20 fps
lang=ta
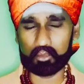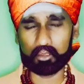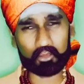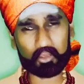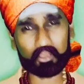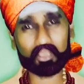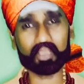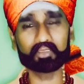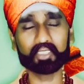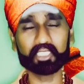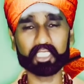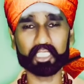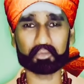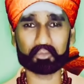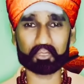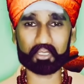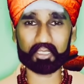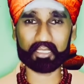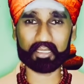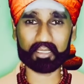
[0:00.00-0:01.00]
இன்னொரு
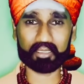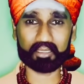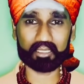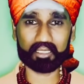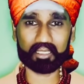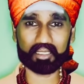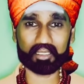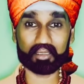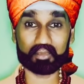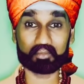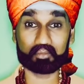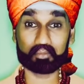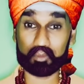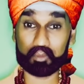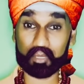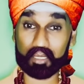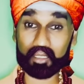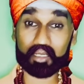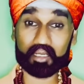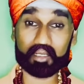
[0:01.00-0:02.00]
விஷயமும் தெரிஞ்சுக்க
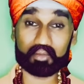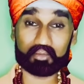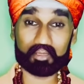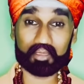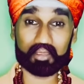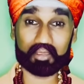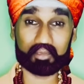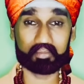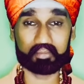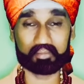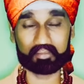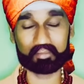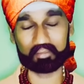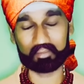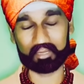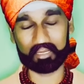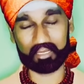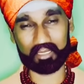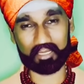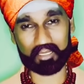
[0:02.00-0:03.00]
பேராவல்
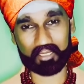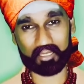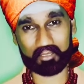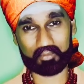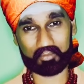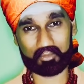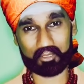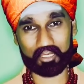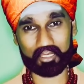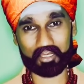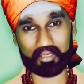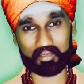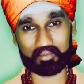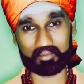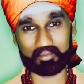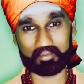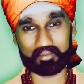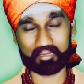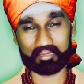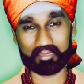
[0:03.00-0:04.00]
இருக்குது முருகா
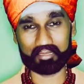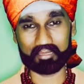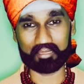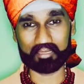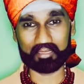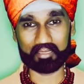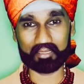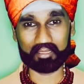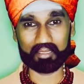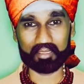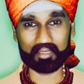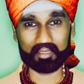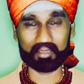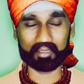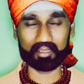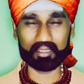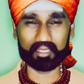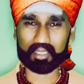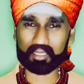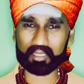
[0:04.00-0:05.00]

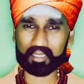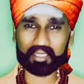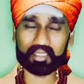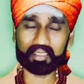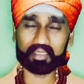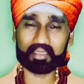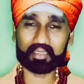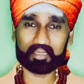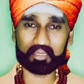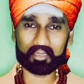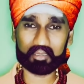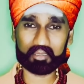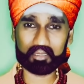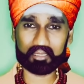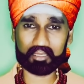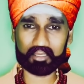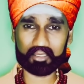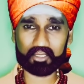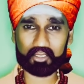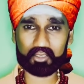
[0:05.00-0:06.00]
அது ஏன்
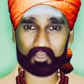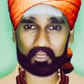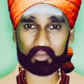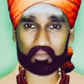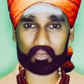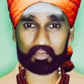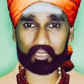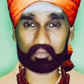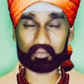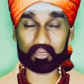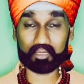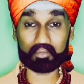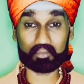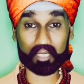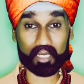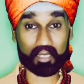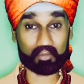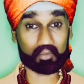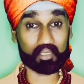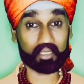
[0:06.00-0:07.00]
இறுதியில் சூரபத்மன்
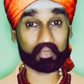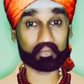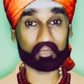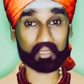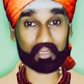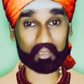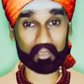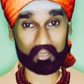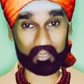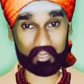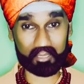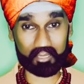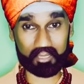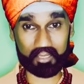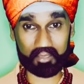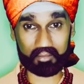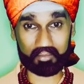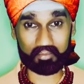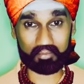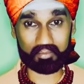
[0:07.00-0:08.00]
மாமரமாக
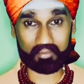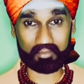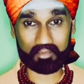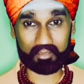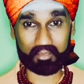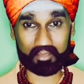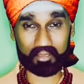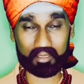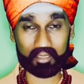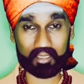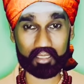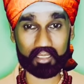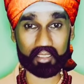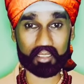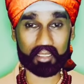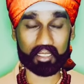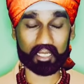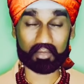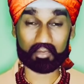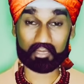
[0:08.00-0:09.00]
நிற்கிறான்
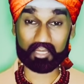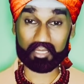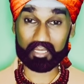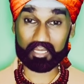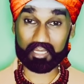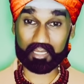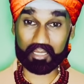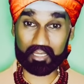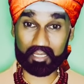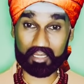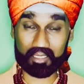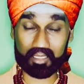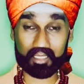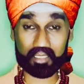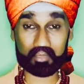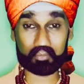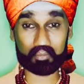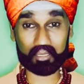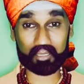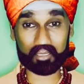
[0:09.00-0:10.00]
அவனை நீங்கள்
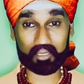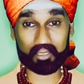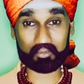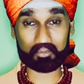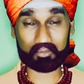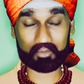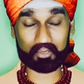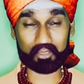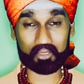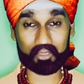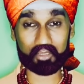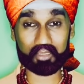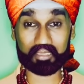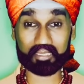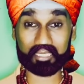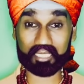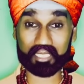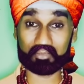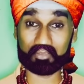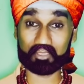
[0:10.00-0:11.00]
ரெண்டாய் பிளக்கும் பொழுது
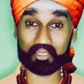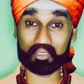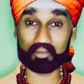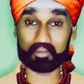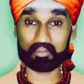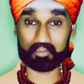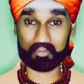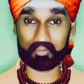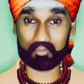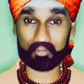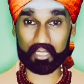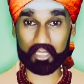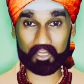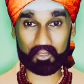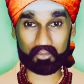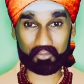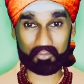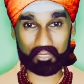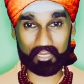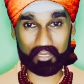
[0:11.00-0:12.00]
சேவலும்
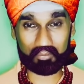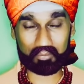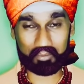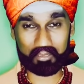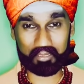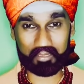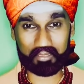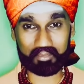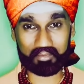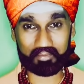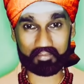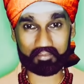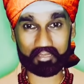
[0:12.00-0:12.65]
மயிலும் வெளிப்படுது